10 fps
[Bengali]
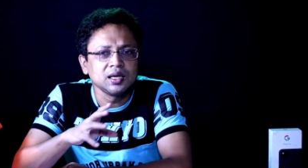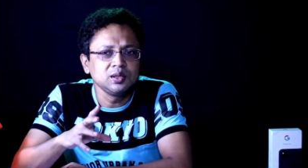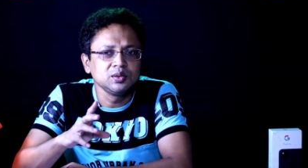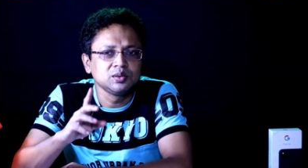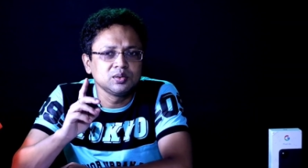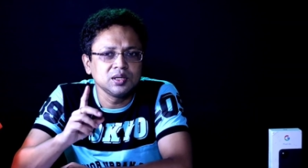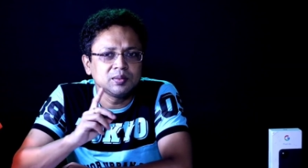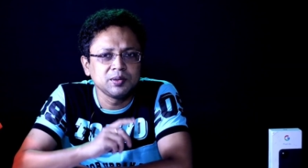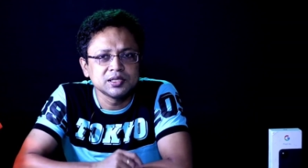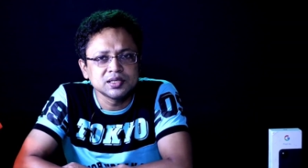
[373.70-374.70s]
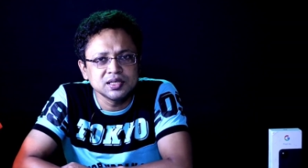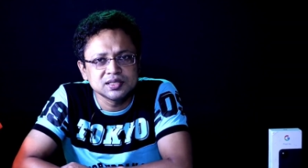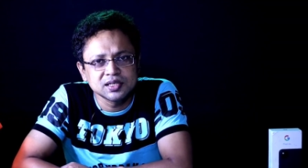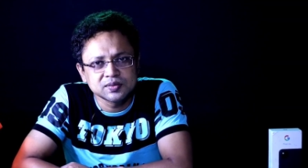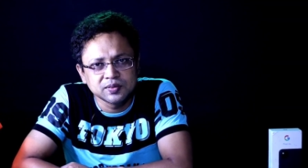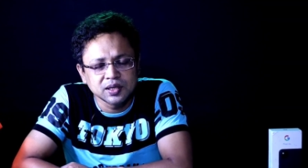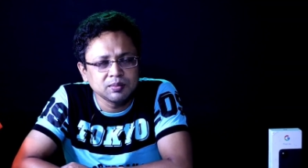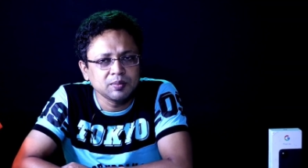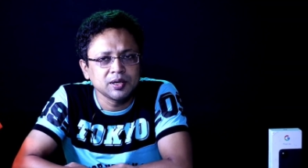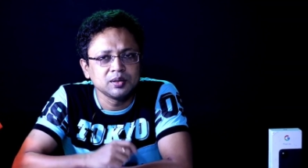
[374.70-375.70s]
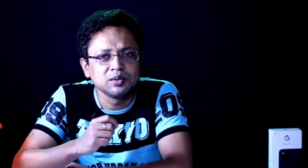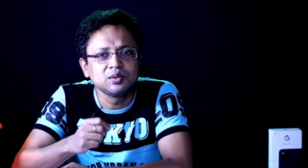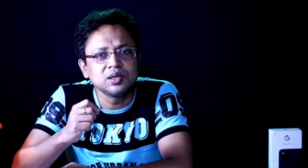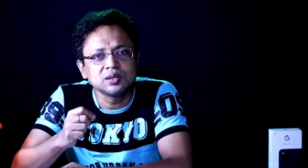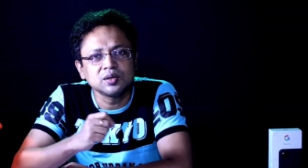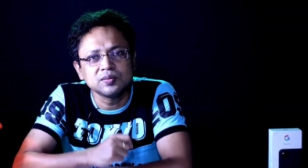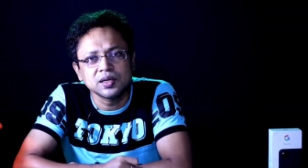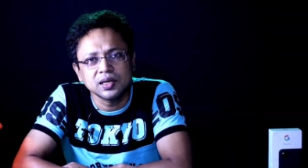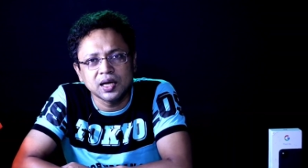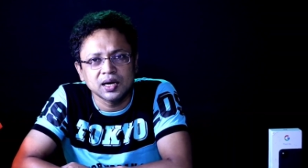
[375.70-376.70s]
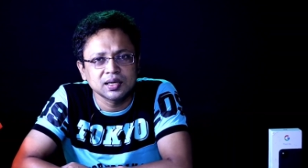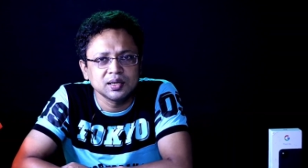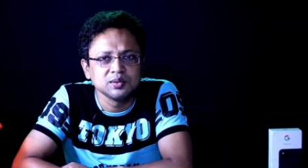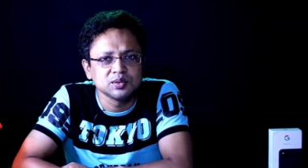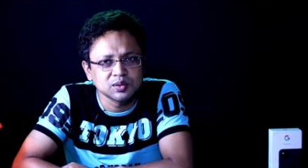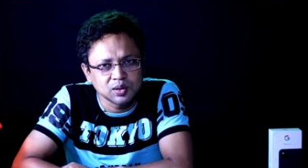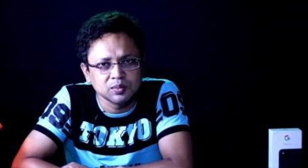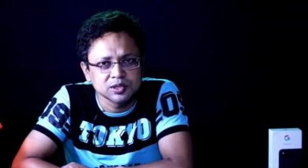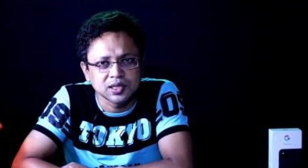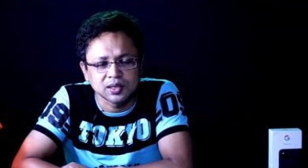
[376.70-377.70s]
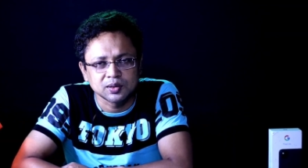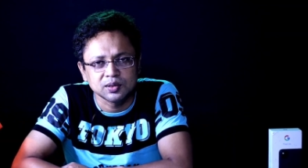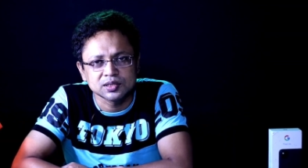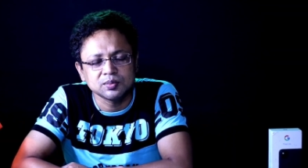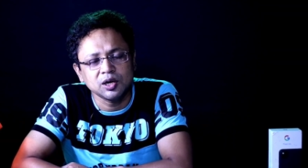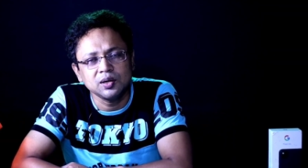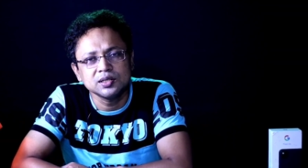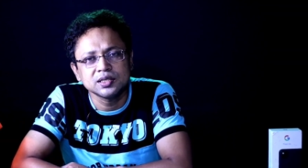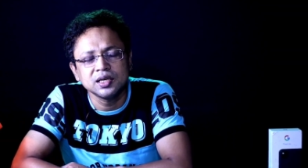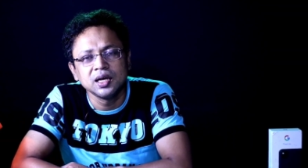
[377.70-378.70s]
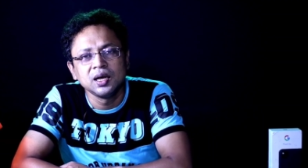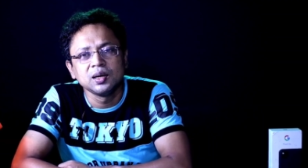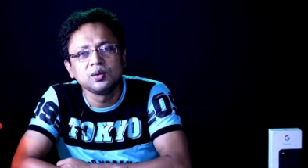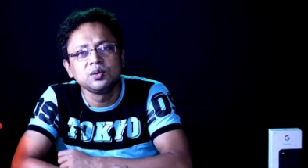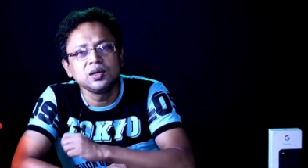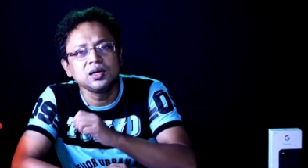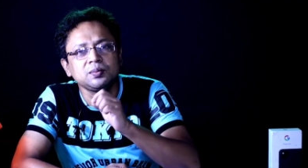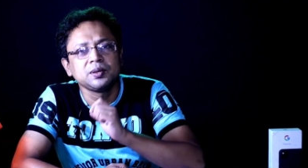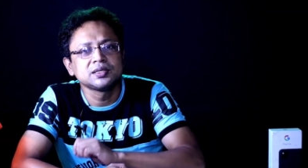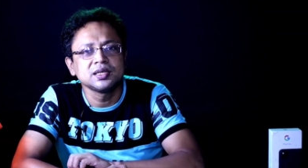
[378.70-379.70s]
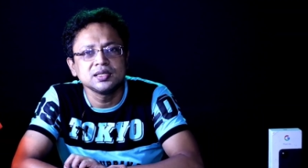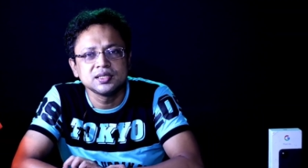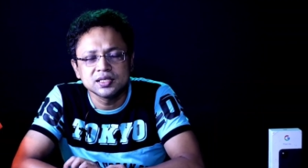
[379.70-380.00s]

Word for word: কিন্তু গুগলের পিক্সেল সিক্স ফোনের ব্যাপারে গুগলের তরফ থেকে একটা নতুন খবর জানানো হয়েছে বলা হয়েছে গুগলের পিক্সেল